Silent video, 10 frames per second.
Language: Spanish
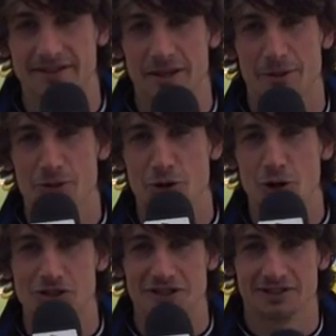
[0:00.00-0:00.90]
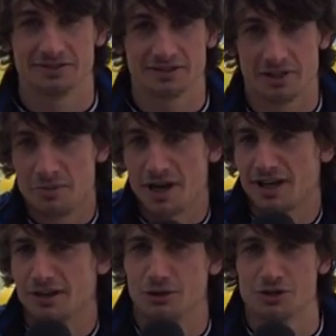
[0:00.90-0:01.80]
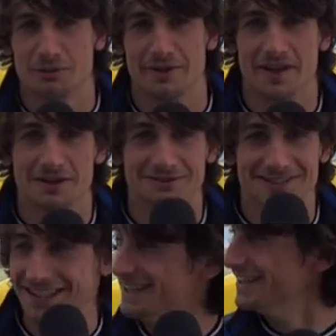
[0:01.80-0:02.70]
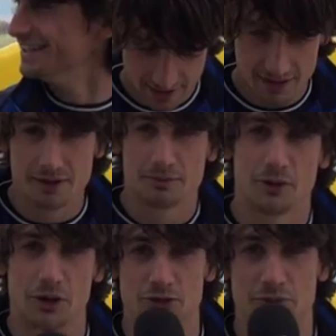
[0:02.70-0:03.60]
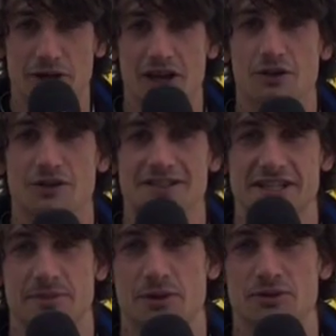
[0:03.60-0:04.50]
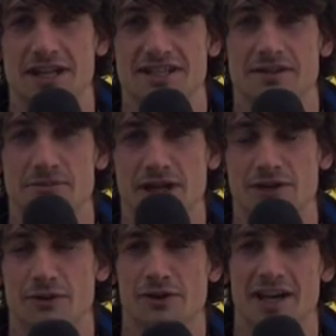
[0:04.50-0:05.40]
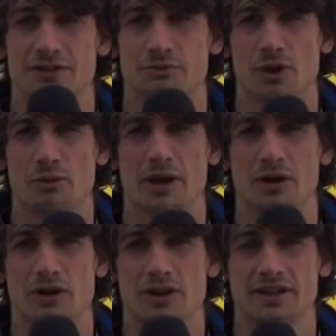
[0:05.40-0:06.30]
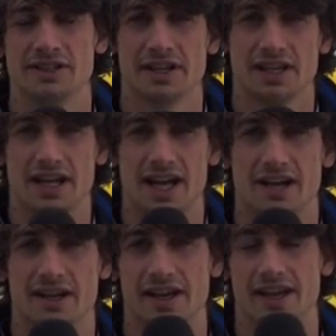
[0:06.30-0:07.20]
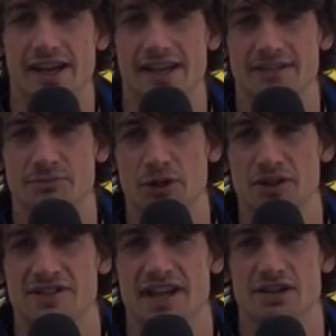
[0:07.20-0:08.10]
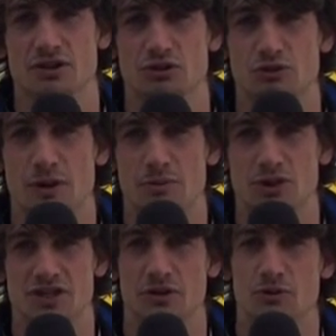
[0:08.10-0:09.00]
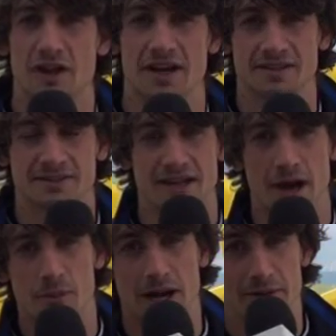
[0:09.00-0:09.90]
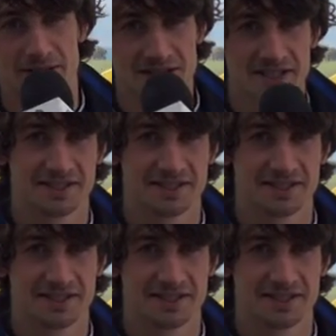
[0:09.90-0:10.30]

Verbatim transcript: Te vendo un coche. ¿Y para qué quiero un coche vendado? Bueno, espero que con estas preguntas me conozcáis un poco mejor y nada, eh, espero que este año subamos a segunda. A Palaves.